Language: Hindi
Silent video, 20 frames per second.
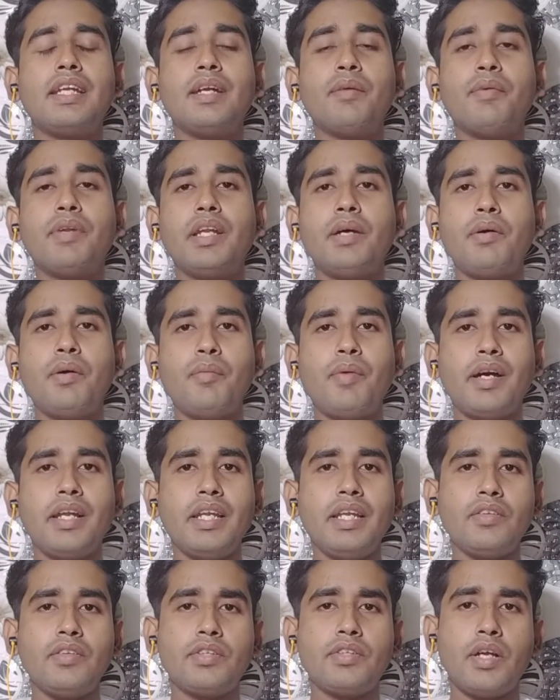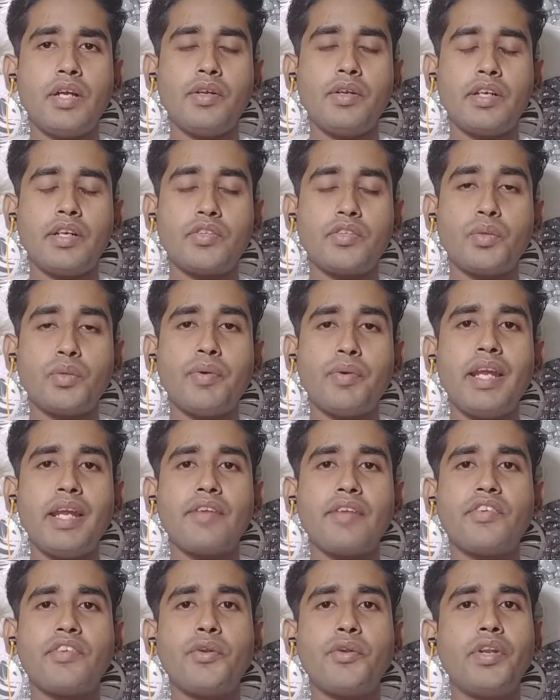या मतलब हमारे कस्टमर
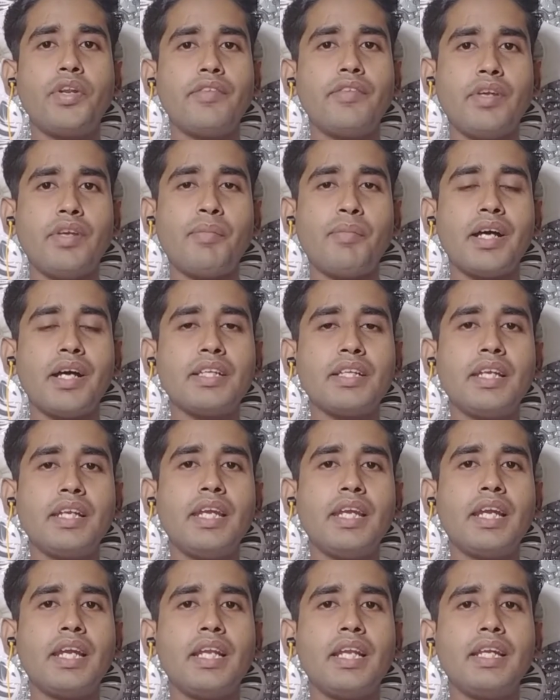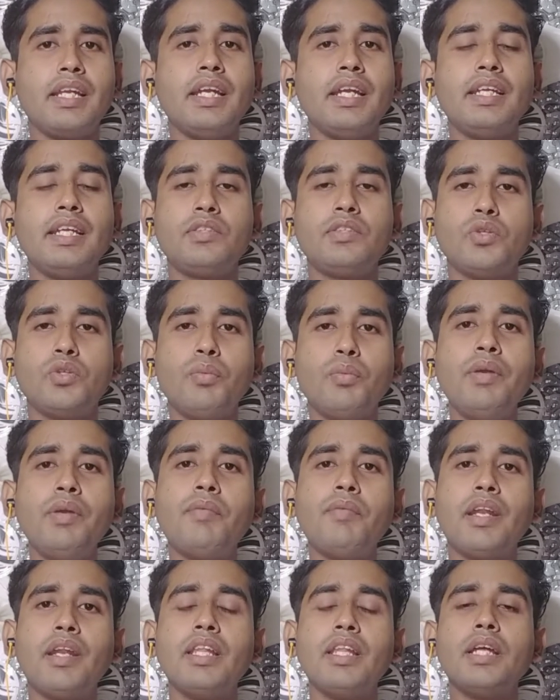एग्जीक्यूटिव से बात करने के लिए जो
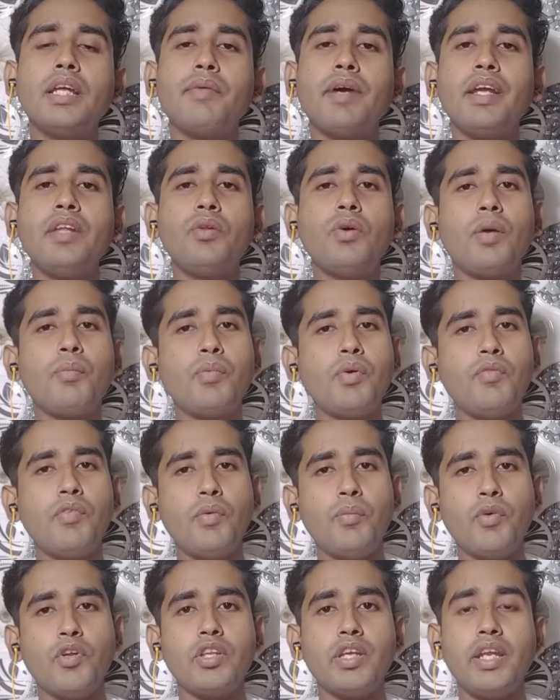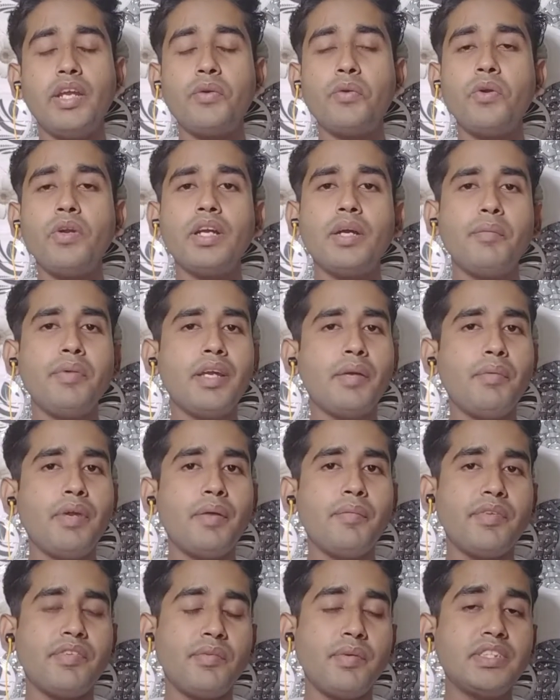भी बटन दबाए तो आपको वो बोल देना है कोई कभी
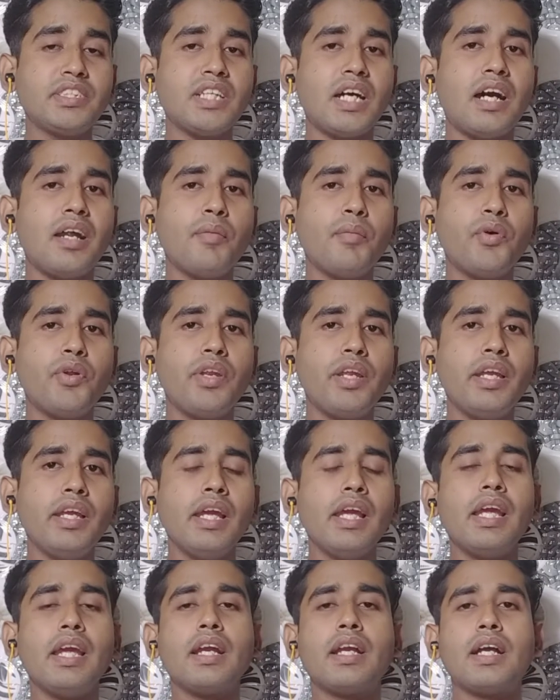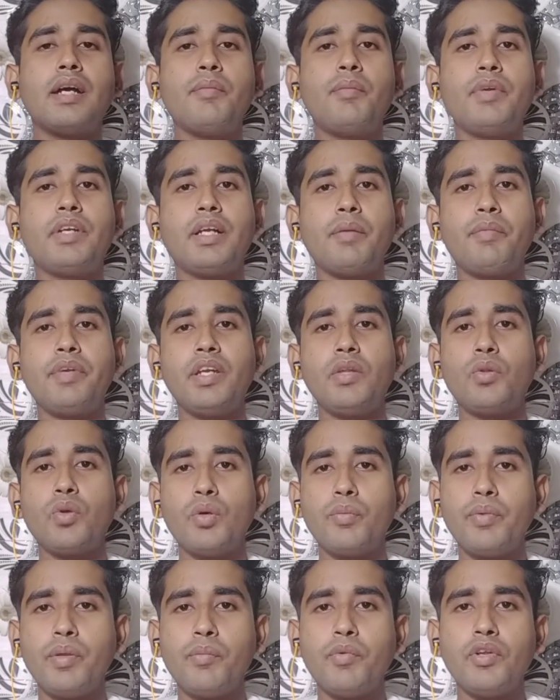अभी आप इसमें चार बोले कभी कभी ये
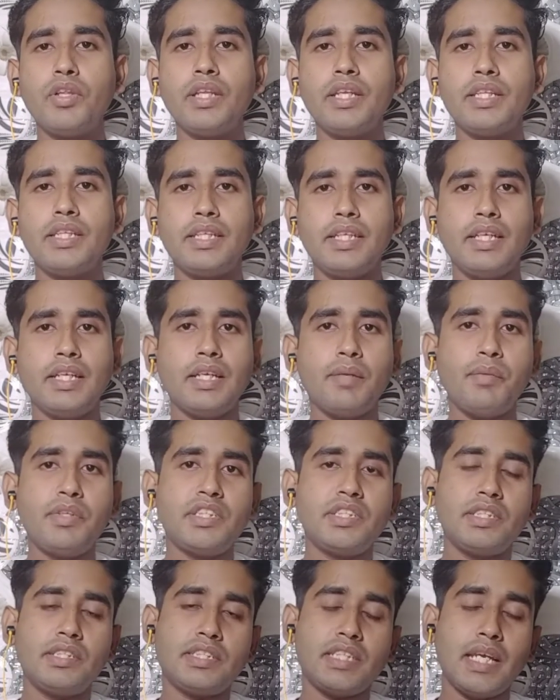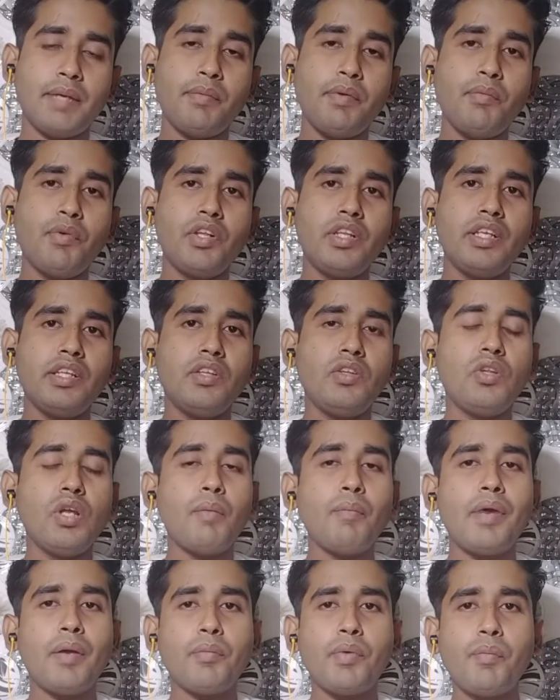दो भी बोल देती है कभी छः भी बोल देती है
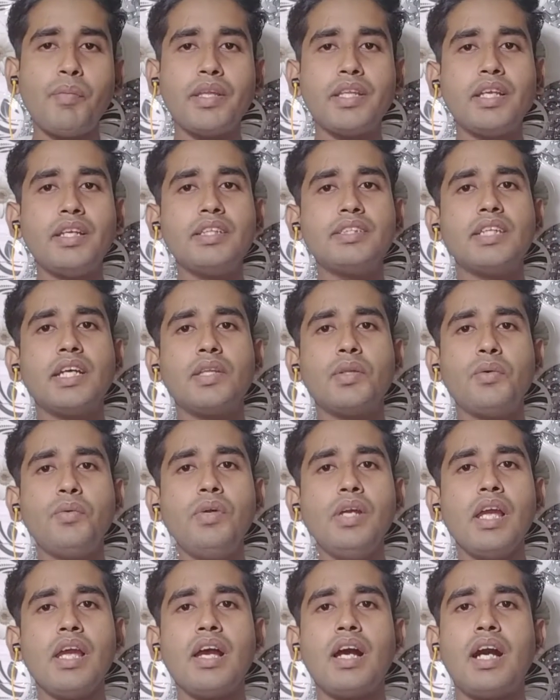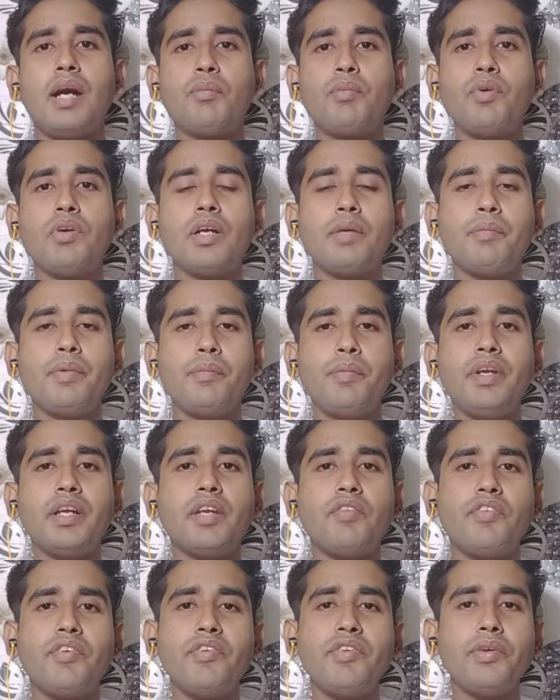तो मैं आपको बताना चाहता हूँ आपको कभी भी
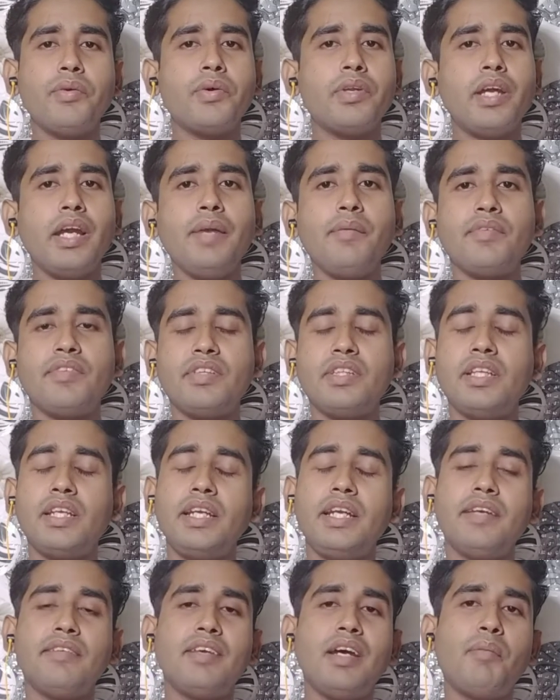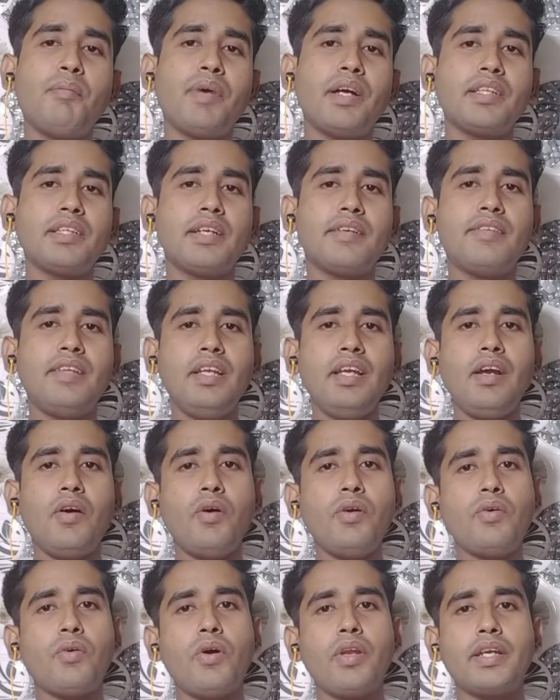कन्फ्यूज़ नहीं होना है इसी तरीके से आप बात कर सकते हैं
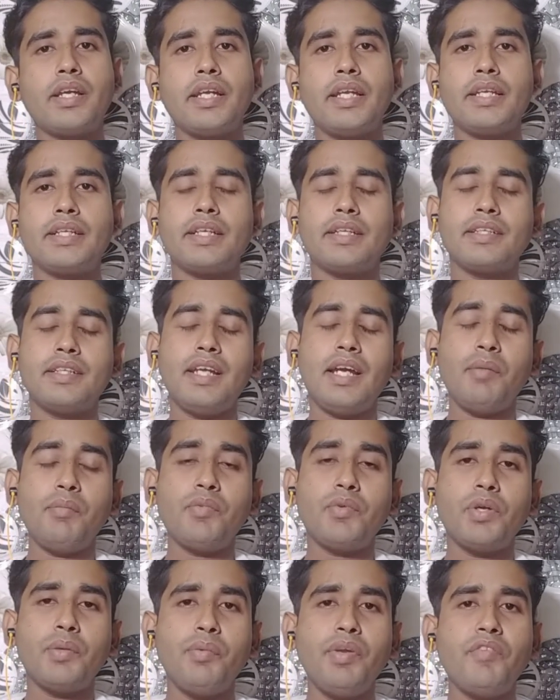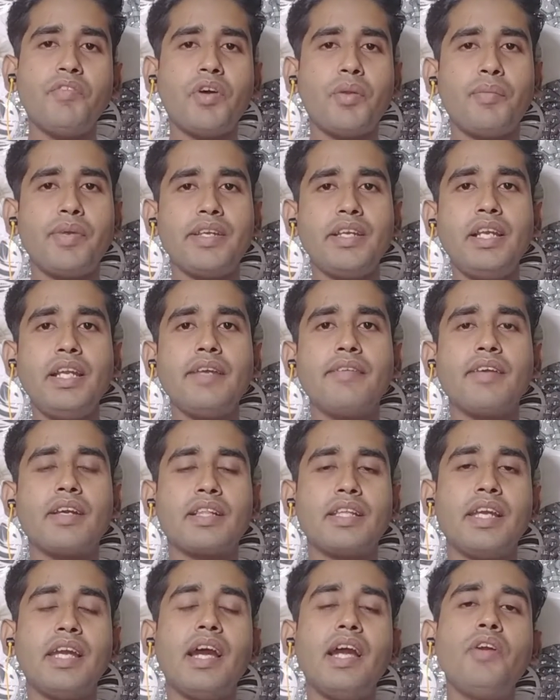और कॉल कनेक्ट करके आप कोई भी इन्फॉर्मेशन ले
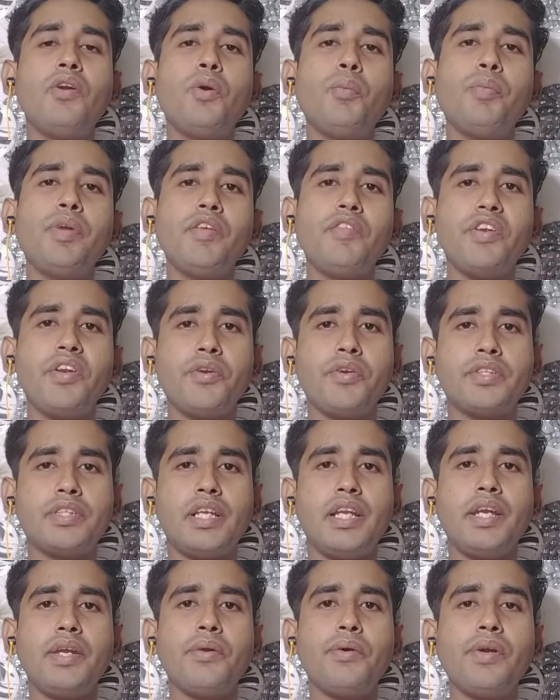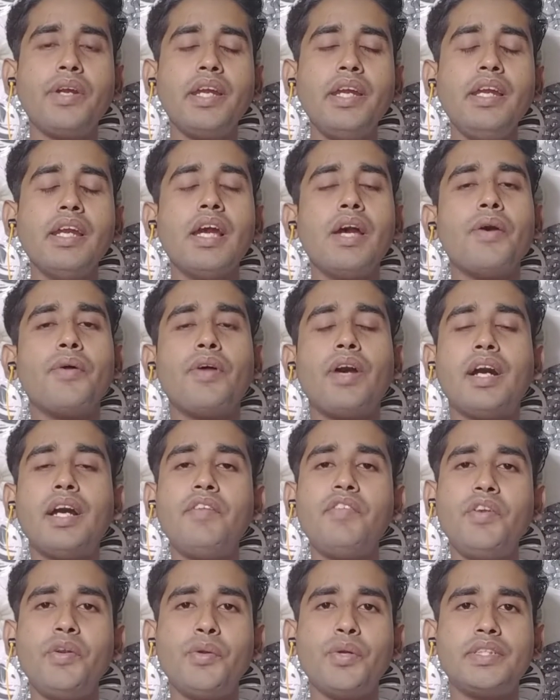सकते हैं आई होप ये वीडियो अच्छी लगी होगी
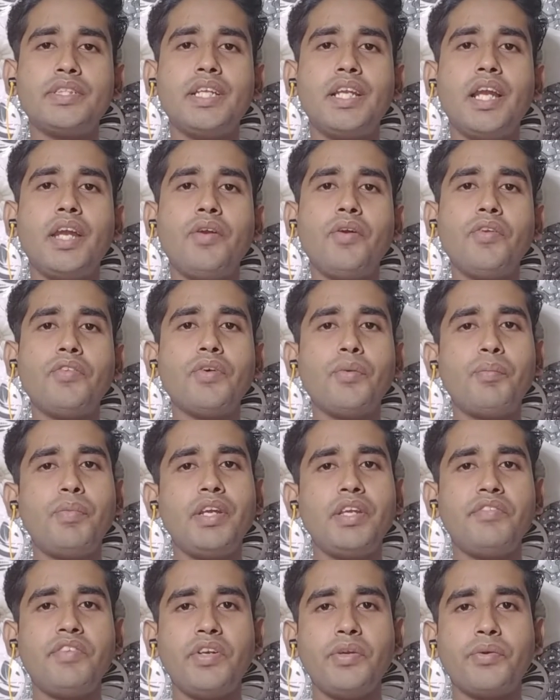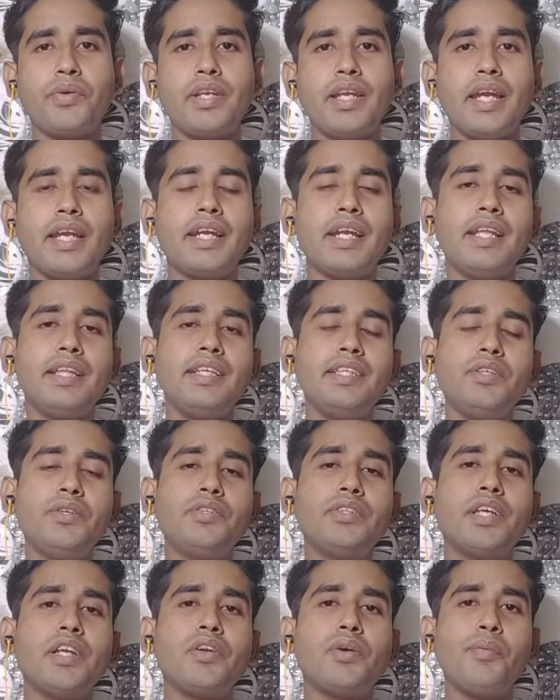अगर वीडियो अच्छी लगी हो तो प्लीज़ वीडियो को लाइक कर
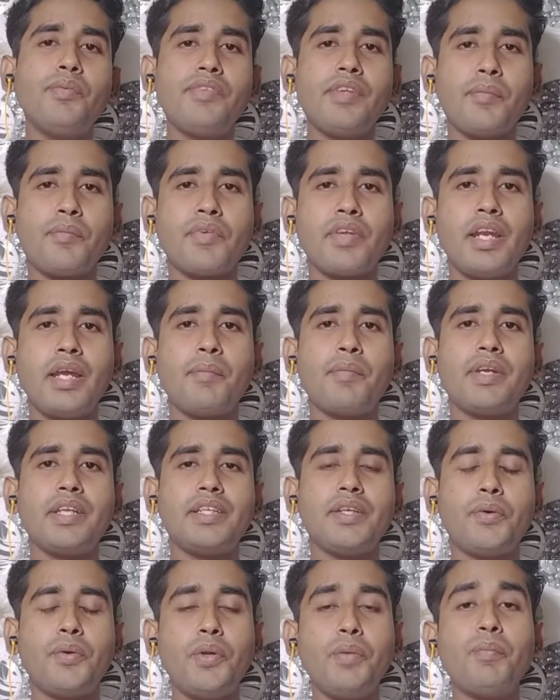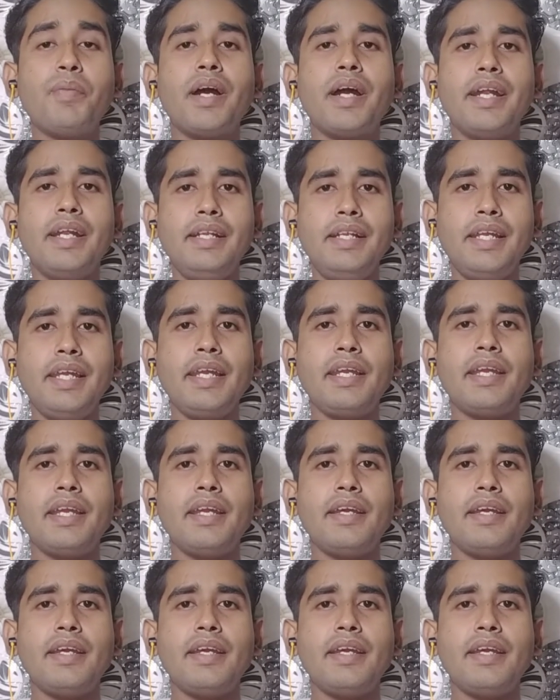दीजिए चैनल को सब्सक्राइब कीजिए गुड बाय एंड टेक